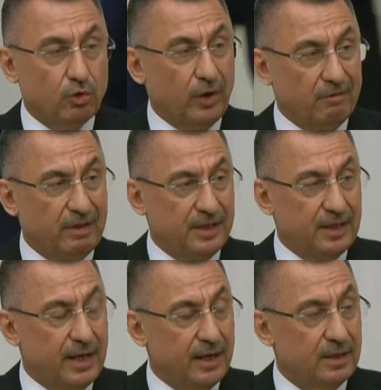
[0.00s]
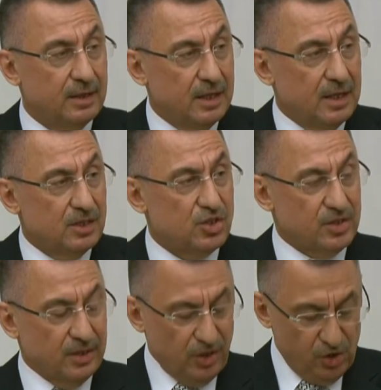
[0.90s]
görevleriyle
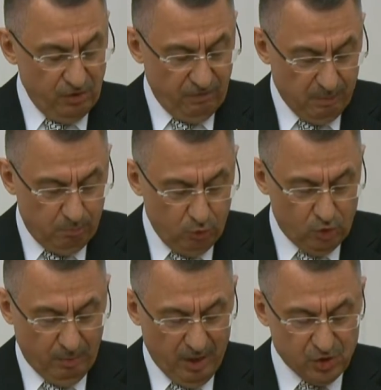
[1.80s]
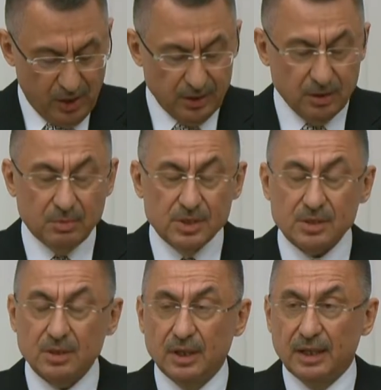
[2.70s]
strateji ve bütçe
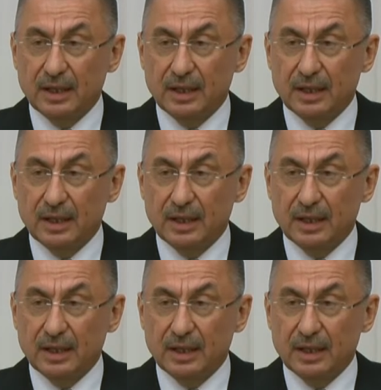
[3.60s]
başkanlığımız